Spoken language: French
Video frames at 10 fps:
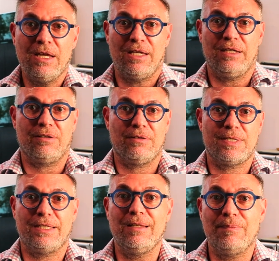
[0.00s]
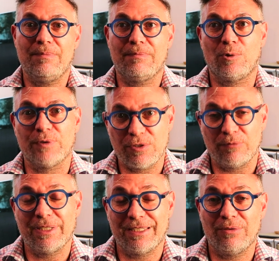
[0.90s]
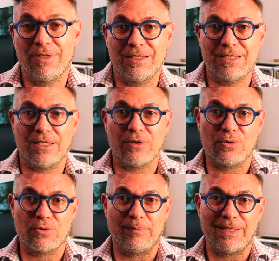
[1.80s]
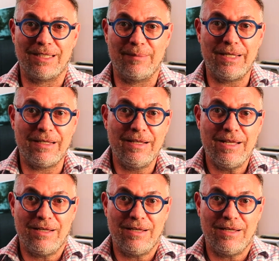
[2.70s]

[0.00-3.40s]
Et si les conditions météo à l'extérieur ne sont pas très belles,